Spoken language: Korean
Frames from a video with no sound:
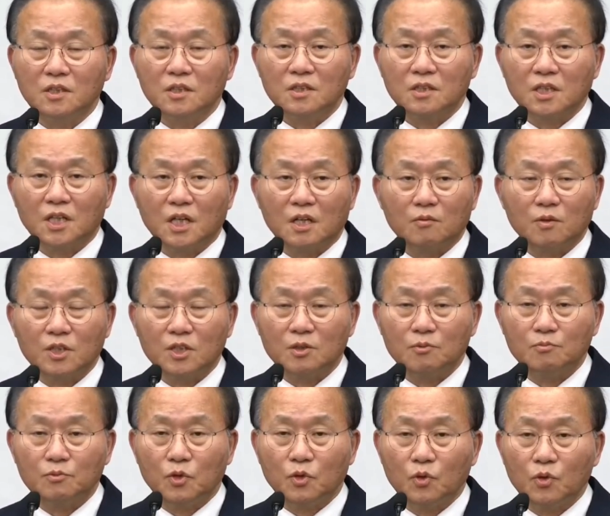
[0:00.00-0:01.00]

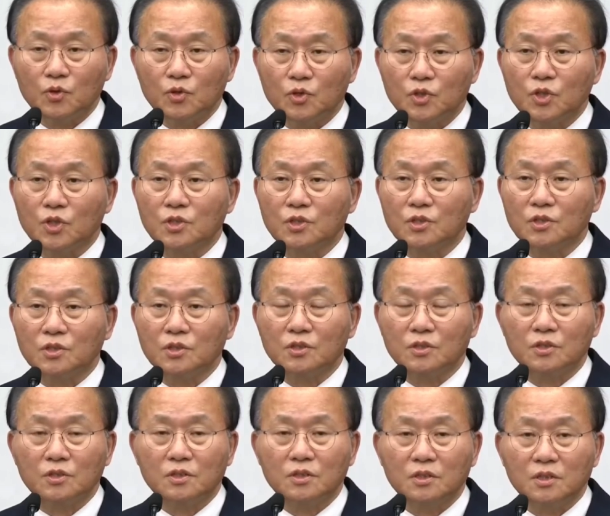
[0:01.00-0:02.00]
산업안전보건청을
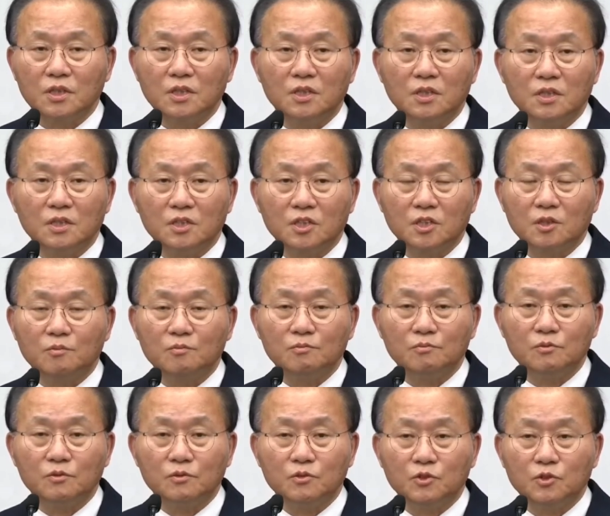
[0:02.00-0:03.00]

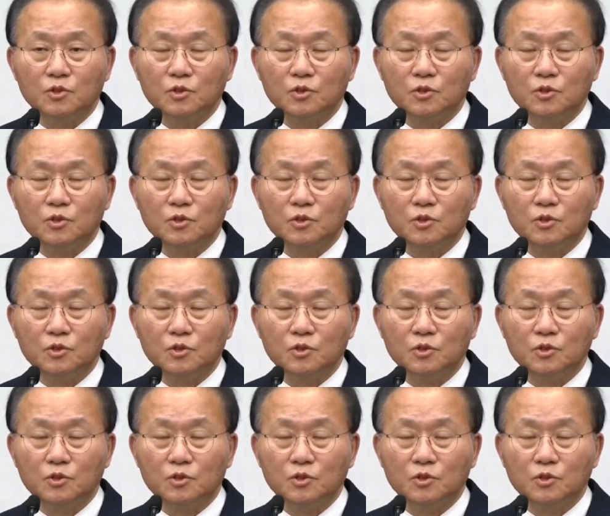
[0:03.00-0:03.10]
지금